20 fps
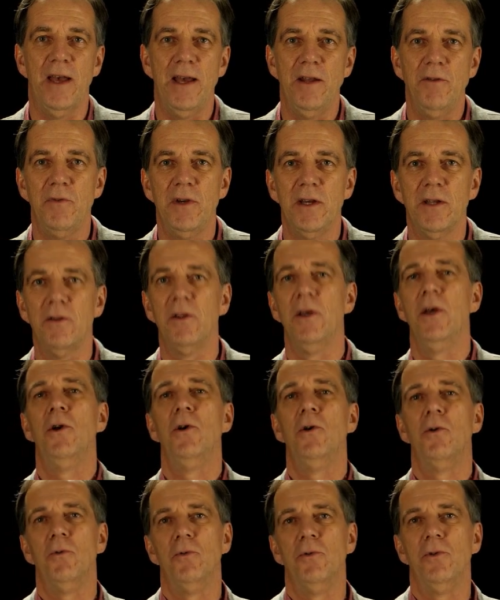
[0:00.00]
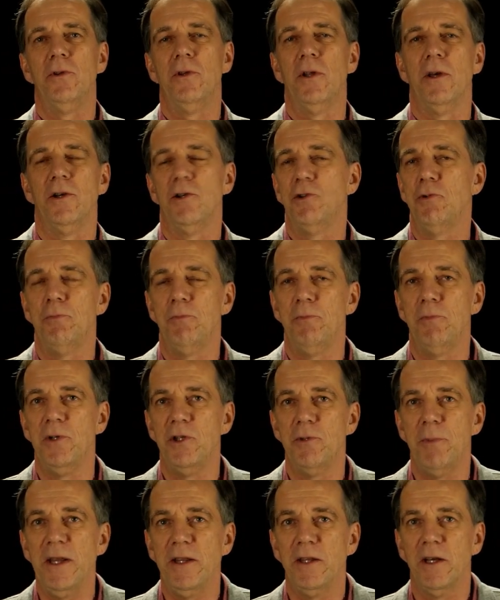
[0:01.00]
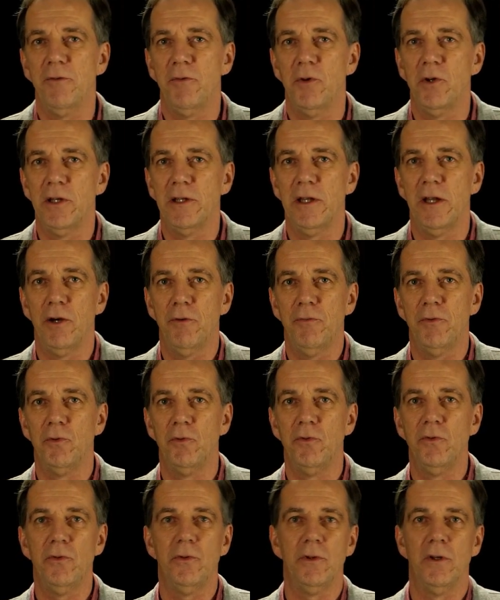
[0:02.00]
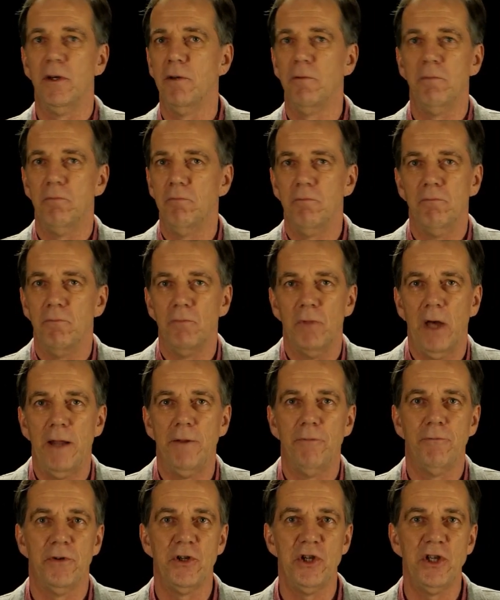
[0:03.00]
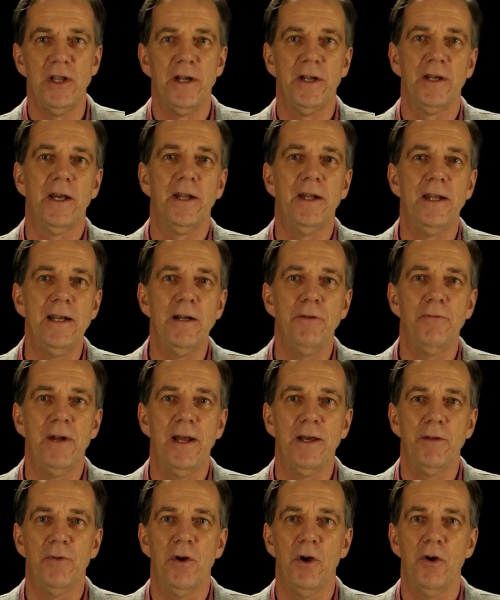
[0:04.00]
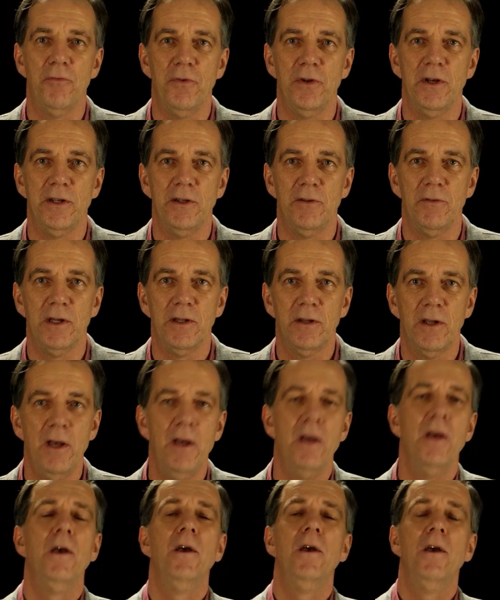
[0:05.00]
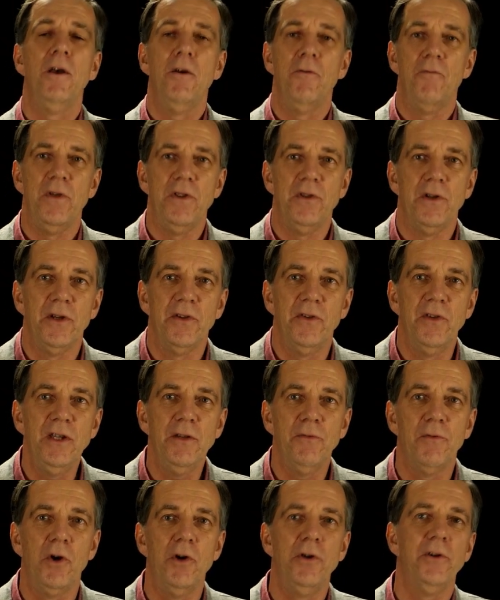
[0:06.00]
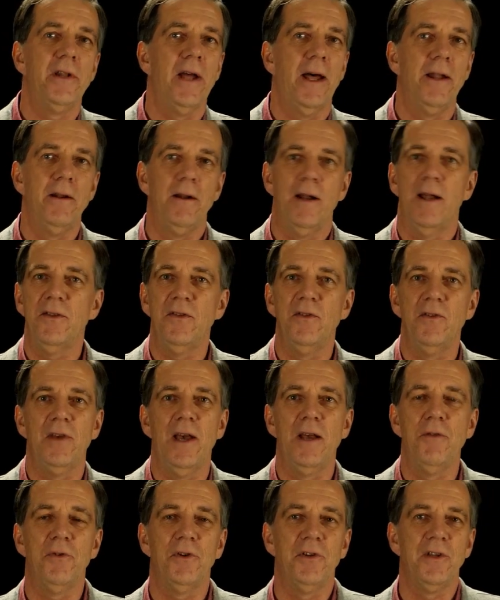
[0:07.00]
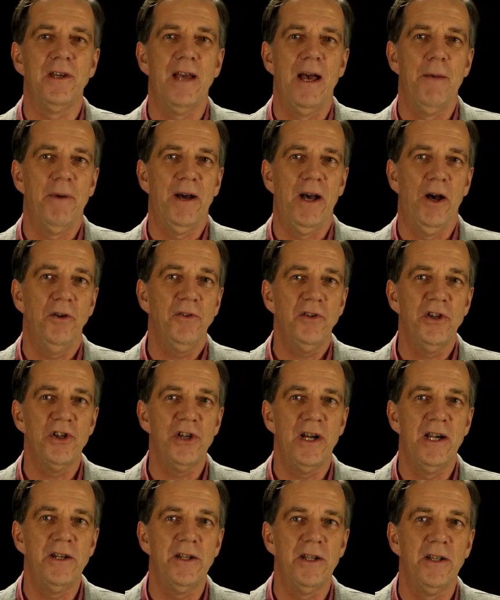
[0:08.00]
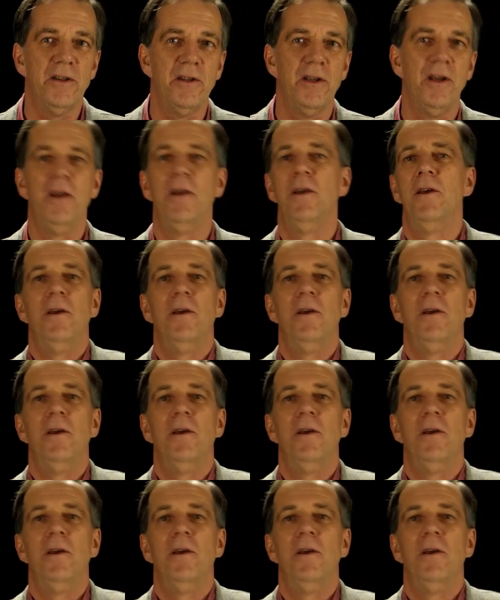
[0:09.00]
sein wird und in späterer Folge dann auch von uns an verschiedenen Kanälen vielleicht veröffentlicht wird. Wenn Sie das nicht wollen, dann lassen Sie einfach die Kamera ausgeschaltet,